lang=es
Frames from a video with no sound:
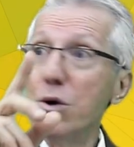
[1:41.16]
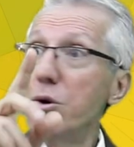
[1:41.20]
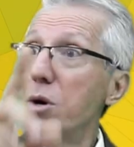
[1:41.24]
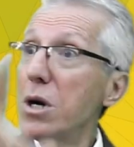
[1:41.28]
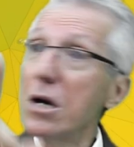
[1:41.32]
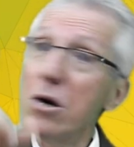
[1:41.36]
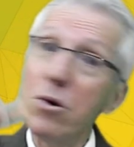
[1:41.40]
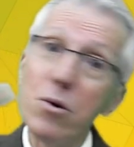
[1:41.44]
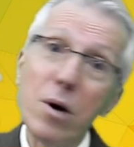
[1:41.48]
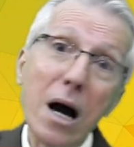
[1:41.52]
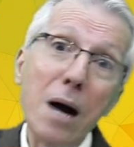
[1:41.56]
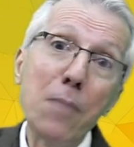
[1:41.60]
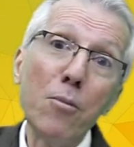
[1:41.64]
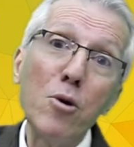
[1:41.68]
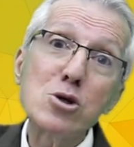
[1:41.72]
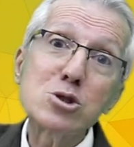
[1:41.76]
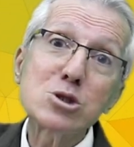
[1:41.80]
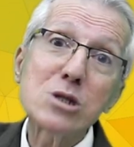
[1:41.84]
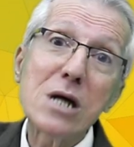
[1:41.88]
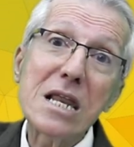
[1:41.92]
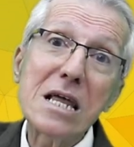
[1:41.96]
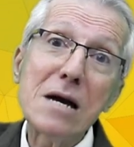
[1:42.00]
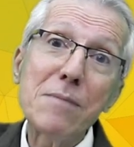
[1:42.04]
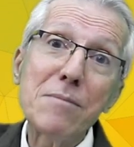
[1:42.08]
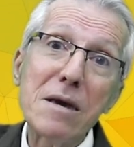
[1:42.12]
yo vengo a
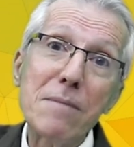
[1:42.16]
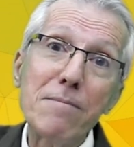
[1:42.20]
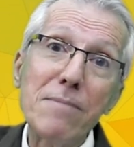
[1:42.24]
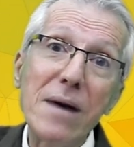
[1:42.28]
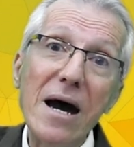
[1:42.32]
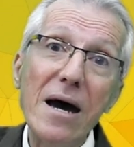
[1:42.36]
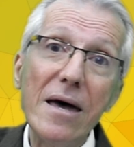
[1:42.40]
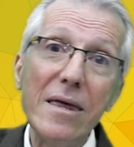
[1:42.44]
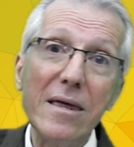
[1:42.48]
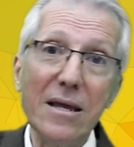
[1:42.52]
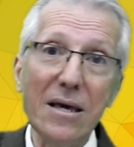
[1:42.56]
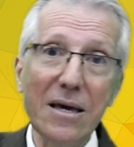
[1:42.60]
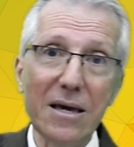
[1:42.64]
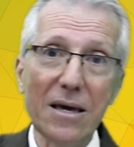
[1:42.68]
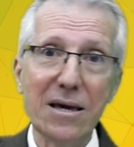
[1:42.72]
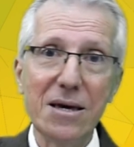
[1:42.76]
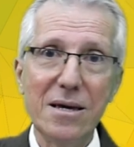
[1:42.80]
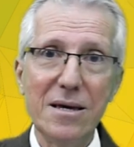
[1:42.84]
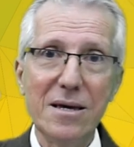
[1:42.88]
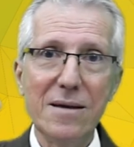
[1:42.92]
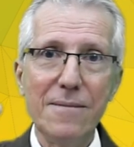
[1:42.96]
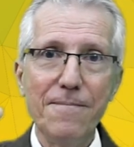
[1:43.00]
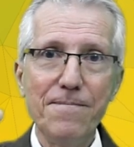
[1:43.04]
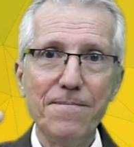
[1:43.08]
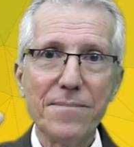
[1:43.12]
mostrar a mi Padre.
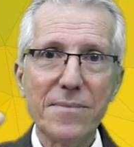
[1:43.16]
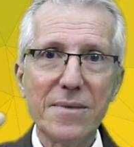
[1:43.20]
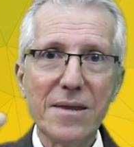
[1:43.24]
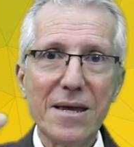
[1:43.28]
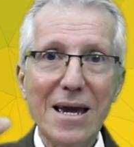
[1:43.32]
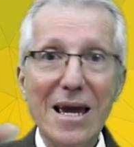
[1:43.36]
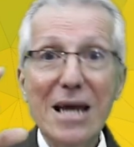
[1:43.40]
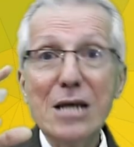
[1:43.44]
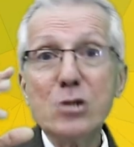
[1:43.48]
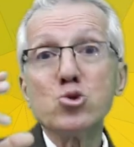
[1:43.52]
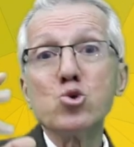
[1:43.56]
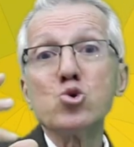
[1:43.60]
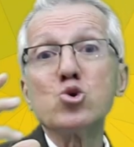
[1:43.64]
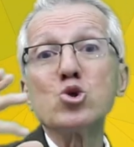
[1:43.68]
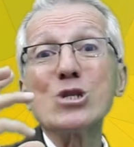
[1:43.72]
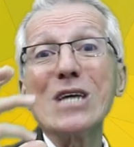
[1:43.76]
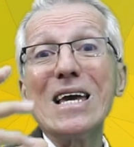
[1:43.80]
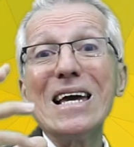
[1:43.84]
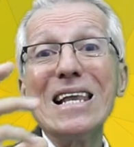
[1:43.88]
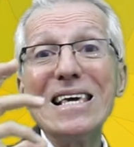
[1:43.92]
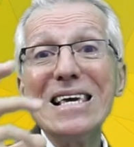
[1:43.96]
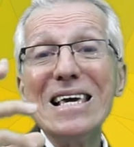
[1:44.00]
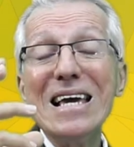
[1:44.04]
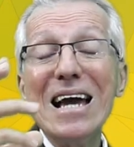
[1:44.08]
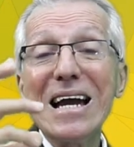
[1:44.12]
Jesús
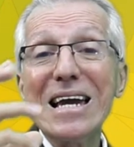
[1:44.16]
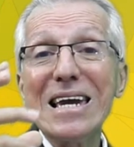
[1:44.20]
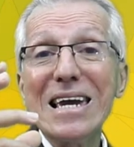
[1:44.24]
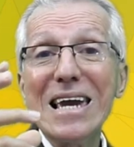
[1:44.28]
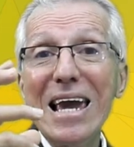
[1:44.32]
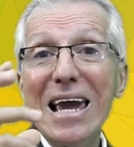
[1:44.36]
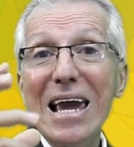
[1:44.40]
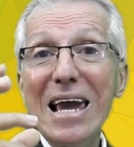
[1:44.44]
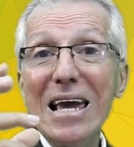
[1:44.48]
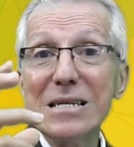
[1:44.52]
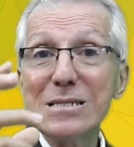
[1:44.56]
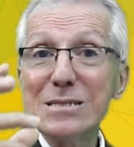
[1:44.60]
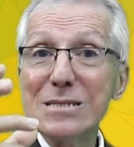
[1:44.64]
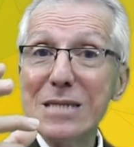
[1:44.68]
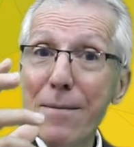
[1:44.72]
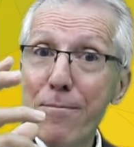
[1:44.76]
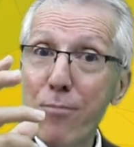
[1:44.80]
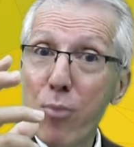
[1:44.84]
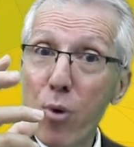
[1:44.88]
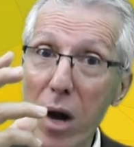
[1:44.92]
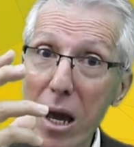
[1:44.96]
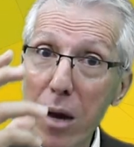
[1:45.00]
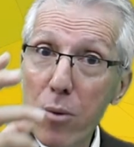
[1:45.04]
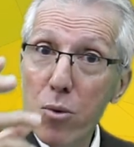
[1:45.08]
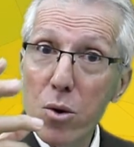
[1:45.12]
quería que este
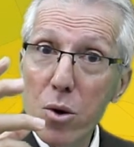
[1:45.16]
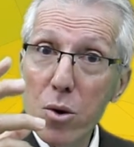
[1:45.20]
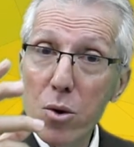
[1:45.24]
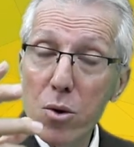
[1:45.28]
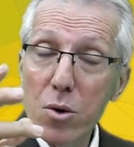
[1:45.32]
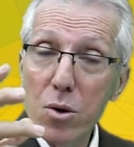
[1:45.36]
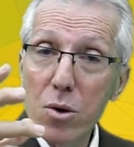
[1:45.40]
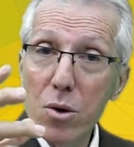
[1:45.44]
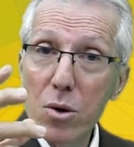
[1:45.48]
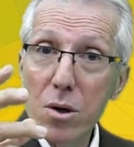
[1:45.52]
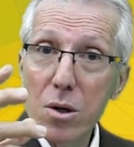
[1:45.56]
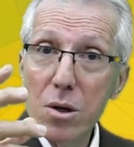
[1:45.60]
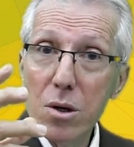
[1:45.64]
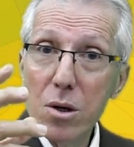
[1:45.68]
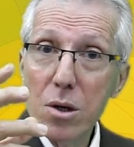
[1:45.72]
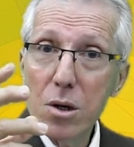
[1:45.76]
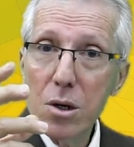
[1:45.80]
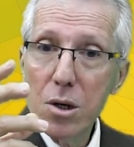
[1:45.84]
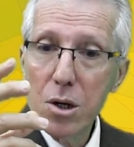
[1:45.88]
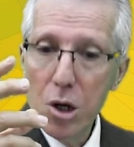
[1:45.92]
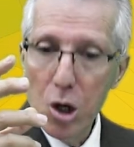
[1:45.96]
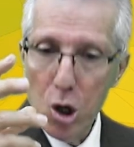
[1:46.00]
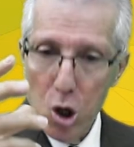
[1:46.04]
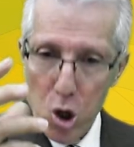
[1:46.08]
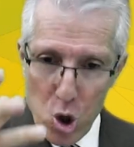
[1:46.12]
pueblo
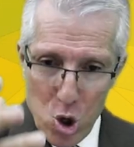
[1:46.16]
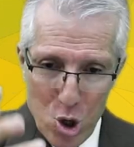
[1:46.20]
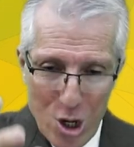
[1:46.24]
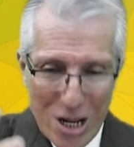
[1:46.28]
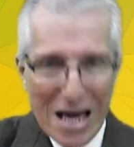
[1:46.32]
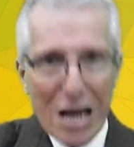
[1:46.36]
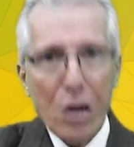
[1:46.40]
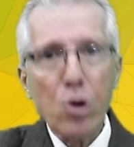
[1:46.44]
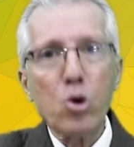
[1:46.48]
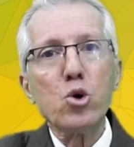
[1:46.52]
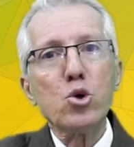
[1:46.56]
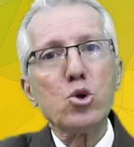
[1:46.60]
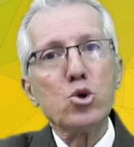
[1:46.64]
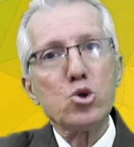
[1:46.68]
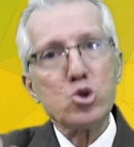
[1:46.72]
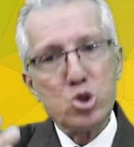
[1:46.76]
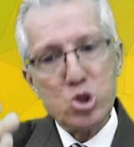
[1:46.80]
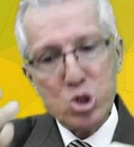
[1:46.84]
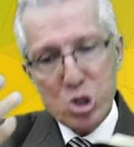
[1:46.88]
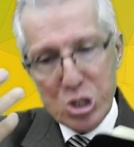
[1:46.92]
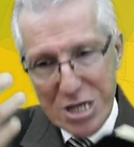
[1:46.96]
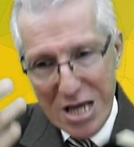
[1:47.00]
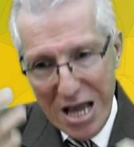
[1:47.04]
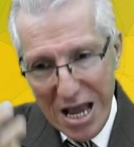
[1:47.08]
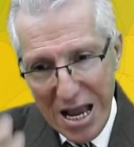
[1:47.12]
lo
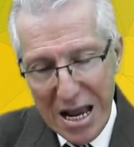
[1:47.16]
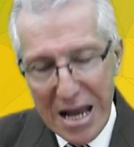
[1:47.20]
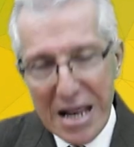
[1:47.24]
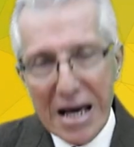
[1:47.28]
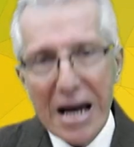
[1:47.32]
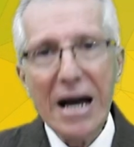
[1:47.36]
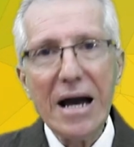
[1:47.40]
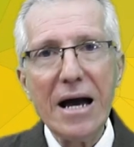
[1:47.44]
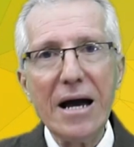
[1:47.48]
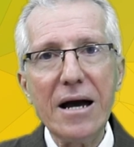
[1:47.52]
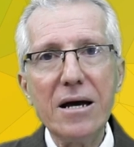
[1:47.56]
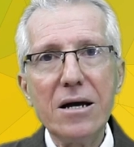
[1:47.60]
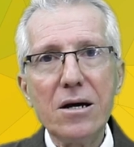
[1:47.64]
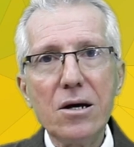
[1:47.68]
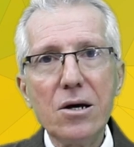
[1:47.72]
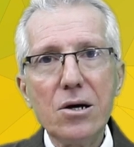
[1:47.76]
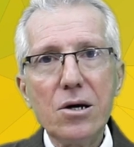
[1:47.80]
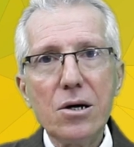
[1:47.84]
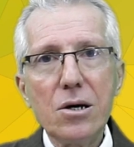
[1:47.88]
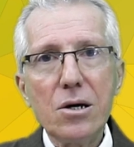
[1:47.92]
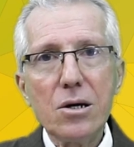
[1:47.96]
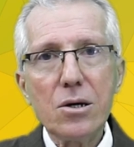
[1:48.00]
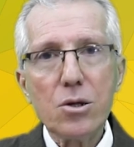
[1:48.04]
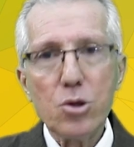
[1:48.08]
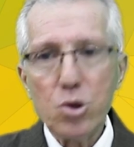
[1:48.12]
reconociera,
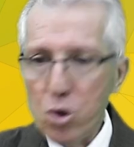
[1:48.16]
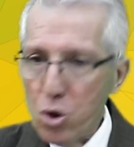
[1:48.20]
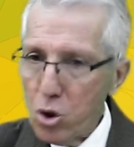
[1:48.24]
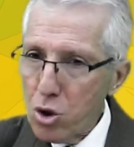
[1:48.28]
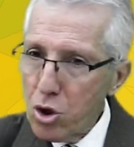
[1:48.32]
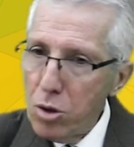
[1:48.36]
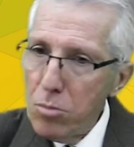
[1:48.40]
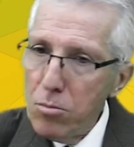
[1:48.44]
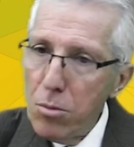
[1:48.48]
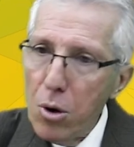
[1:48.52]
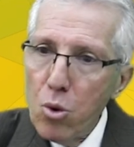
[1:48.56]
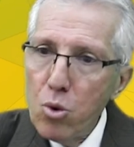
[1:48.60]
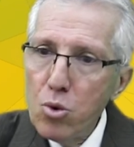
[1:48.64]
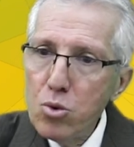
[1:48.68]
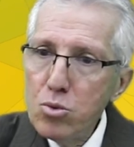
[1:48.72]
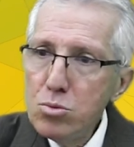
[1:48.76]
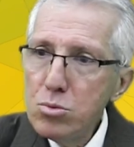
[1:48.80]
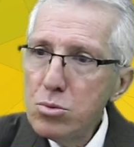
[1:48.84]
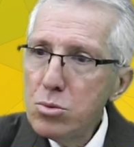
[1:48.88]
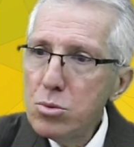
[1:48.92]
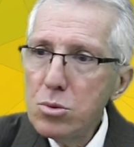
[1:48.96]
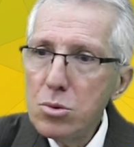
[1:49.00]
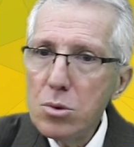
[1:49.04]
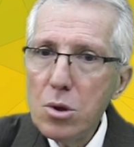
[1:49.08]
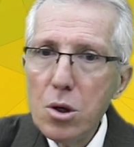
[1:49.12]
no como
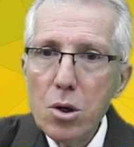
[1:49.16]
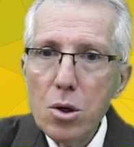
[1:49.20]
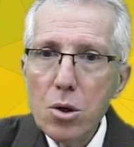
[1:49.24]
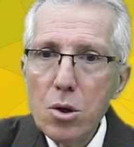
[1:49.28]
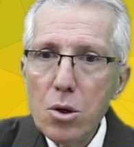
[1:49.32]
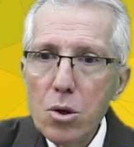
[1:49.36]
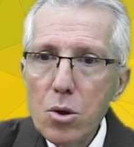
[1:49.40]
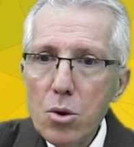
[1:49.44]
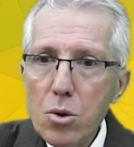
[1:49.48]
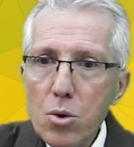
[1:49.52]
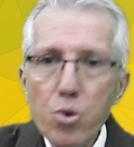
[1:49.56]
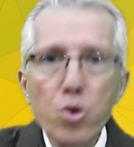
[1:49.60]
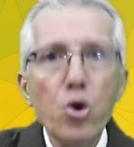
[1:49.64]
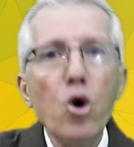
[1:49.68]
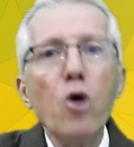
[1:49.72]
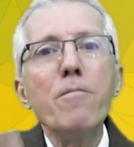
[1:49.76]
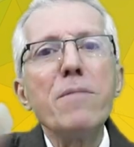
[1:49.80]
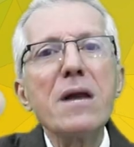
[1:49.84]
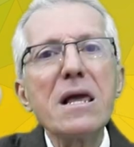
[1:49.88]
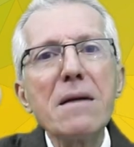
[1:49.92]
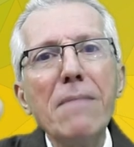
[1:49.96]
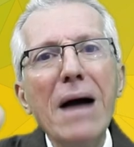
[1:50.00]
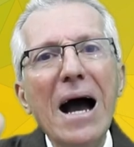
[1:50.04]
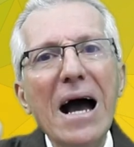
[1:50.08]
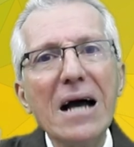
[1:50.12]
un, un
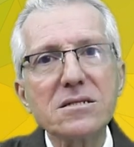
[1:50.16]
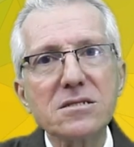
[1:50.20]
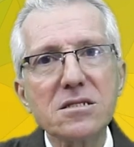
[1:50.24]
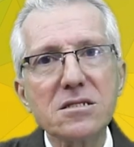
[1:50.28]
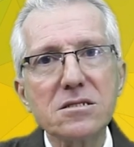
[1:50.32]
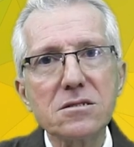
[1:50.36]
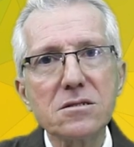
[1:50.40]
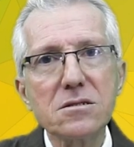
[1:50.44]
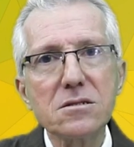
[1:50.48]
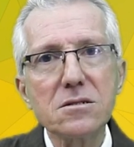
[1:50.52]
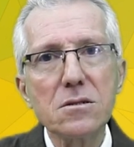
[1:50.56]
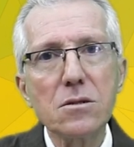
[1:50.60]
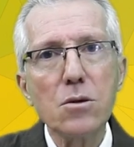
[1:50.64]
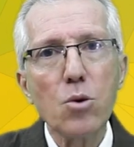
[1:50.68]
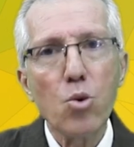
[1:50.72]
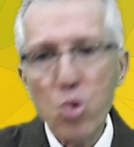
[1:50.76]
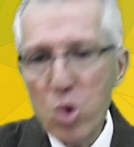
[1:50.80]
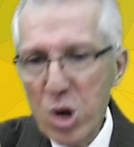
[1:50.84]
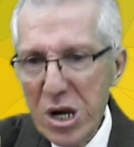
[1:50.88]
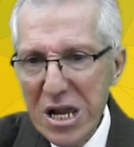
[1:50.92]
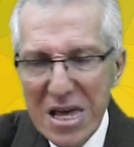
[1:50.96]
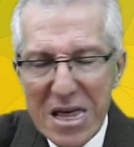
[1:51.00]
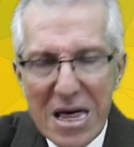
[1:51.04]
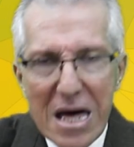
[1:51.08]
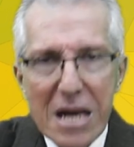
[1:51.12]
hombre más,
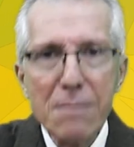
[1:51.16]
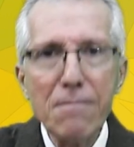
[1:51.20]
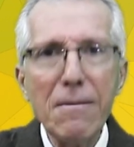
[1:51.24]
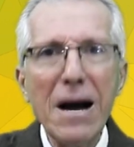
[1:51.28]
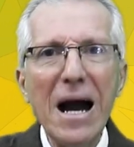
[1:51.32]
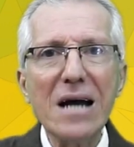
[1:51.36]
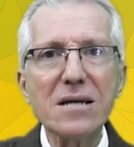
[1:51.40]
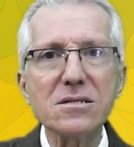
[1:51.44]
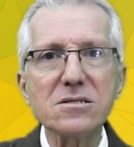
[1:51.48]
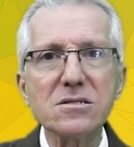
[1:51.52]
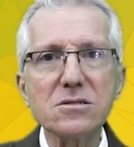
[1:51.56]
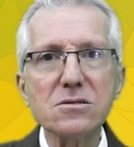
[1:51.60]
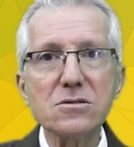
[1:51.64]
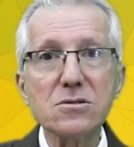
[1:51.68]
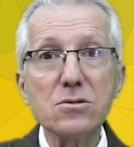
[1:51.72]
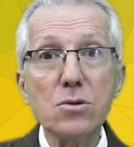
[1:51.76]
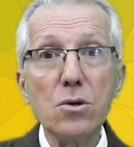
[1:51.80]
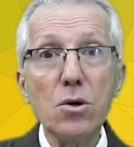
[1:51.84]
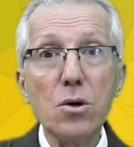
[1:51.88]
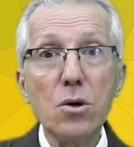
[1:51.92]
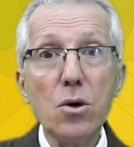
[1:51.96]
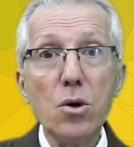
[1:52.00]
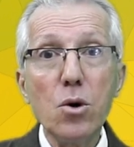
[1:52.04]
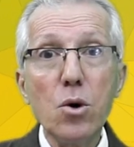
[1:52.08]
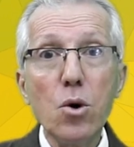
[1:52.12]
un líder más,
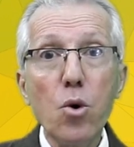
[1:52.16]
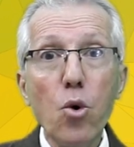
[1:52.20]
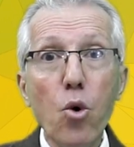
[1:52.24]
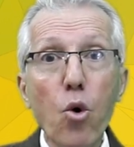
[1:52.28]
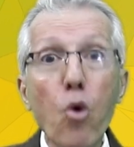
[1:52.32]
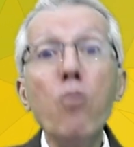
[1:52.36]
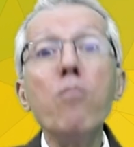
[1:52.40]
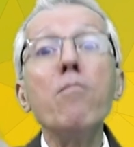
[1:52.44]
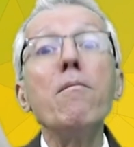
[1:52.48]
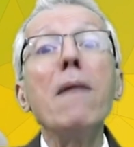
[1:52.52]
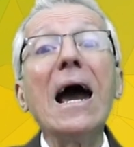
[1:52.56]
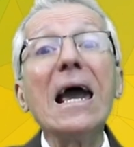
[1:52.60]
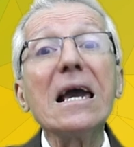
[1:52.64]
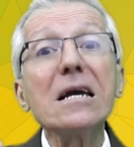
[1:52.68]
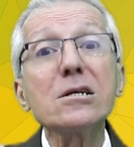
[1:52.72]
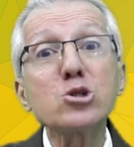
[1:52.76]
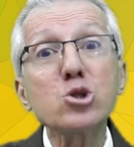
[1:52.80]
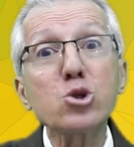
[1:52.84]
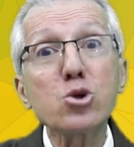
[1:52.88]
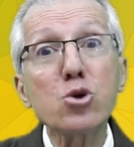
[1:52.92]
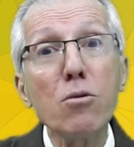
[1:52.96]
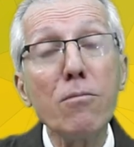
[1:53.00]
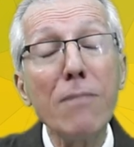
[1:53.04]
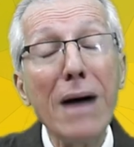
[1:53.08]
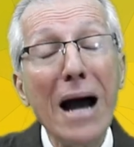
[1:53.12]
un
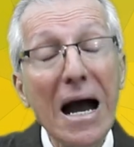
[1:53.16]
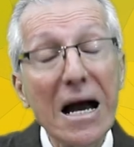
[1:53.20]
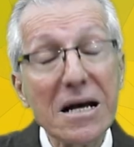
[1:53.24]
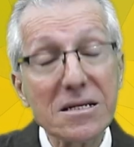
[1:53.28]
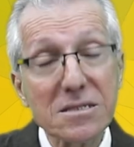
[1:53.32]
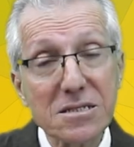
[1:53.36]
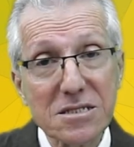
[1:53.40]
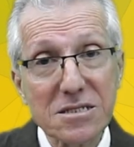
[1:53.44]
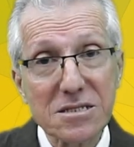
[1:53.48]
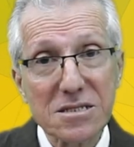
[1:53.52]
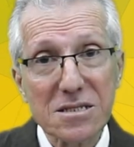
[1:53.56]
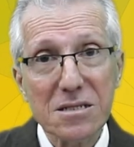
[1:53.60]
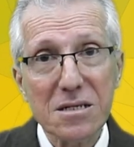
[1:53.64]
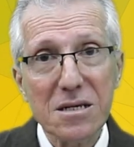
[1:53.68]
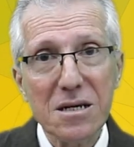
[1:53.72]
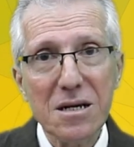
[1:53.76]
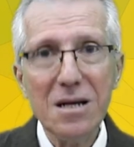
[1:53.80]
maestro más,